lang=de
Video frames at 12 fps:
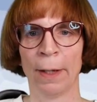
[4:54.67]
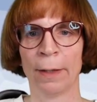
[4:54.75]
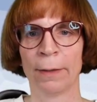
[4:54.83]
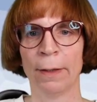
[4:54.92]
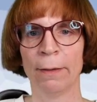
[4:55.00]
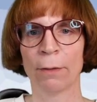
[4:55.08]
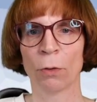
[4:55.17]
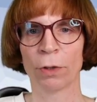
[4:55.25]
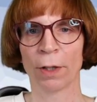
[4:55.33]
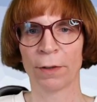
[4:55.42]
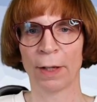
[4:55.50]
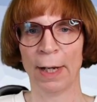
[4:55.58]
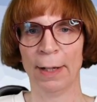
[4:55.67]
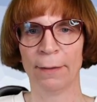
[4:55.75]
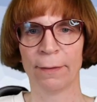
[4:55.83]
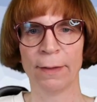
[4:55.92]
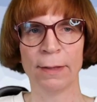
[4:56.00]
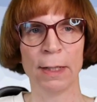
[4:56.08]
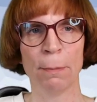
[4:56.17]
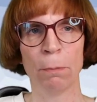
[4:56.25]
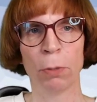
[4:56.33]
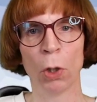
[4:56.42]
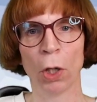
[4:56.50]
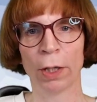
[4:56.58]
Diese unterteilen sich in
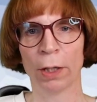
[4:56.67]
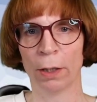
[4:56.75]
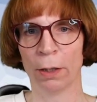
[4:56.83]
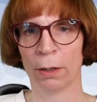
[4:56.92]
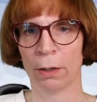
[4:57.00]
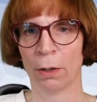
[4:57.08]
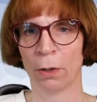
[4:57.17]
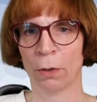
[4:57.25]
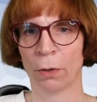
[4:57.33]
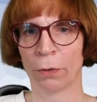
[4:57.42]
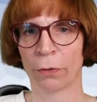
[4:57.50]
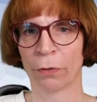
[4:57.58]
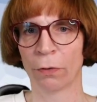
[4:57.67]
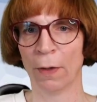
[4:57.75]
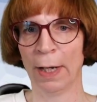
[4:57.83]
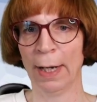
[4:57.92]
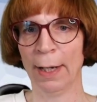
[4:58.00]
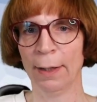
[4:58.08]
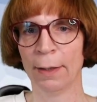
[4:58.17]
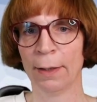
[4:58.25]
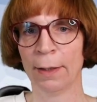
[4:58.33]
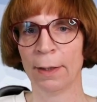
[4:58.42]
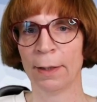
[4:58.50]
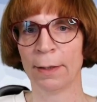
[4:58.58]
Blöcke, und zwar
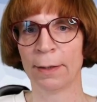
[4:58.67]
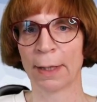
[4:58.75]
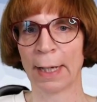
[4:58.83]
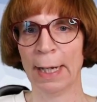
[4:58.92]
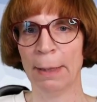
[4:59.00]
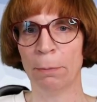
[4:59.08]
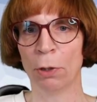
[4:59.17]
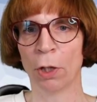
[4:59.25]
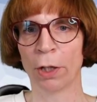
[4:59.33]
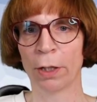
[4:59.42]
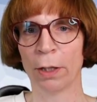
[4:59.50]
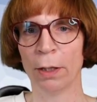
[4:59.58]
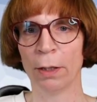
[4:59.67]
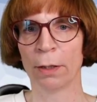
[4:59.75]
in drei Blöcke,